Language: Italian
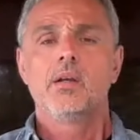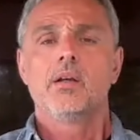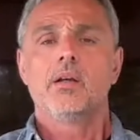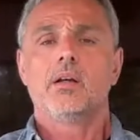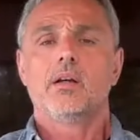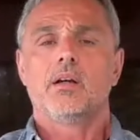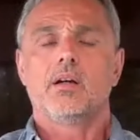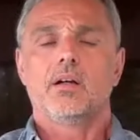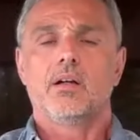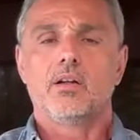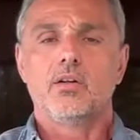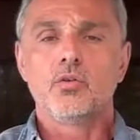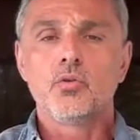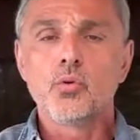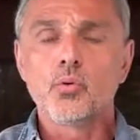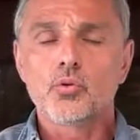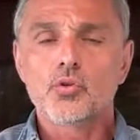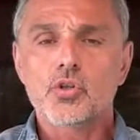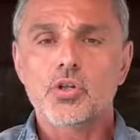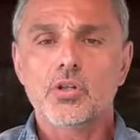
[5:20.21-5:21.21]
eh,
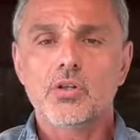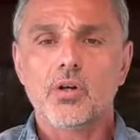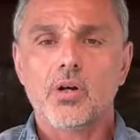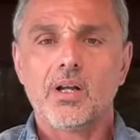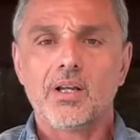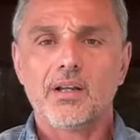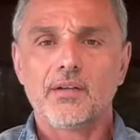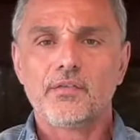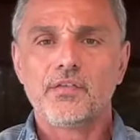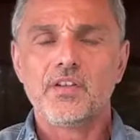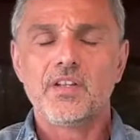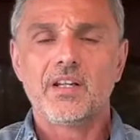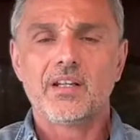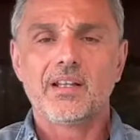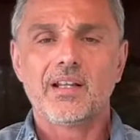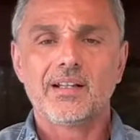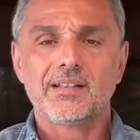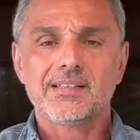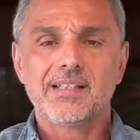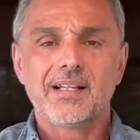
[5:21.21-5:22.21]
lucido alla fine
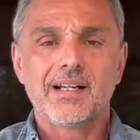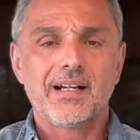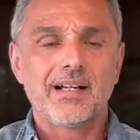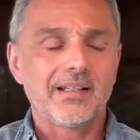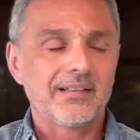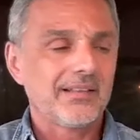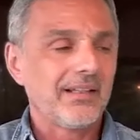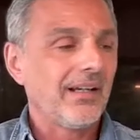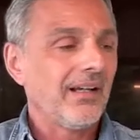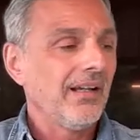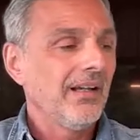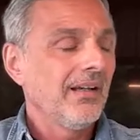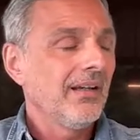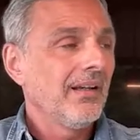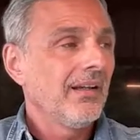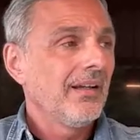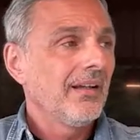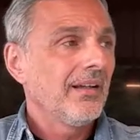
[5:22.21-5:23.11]
della serata,